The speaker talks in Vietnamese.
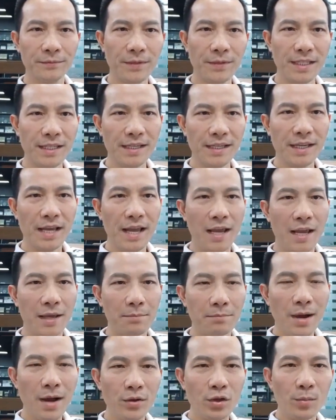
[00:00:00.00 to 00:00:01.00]
Vậy thì
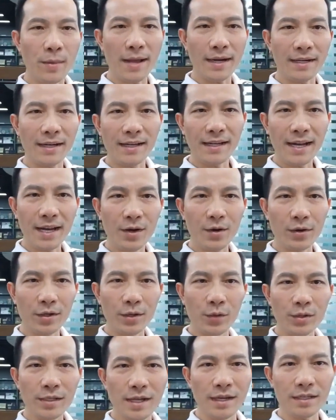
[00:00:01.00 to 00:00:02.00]
bao nhiêu bạn ở đây đang có
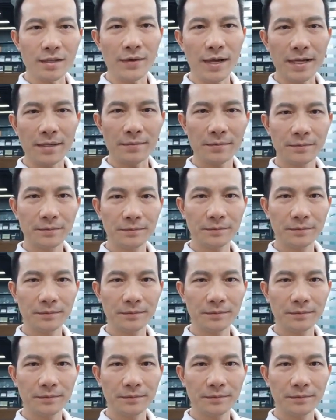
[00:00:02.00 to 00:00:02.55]
cái nỗi sợ như vậy?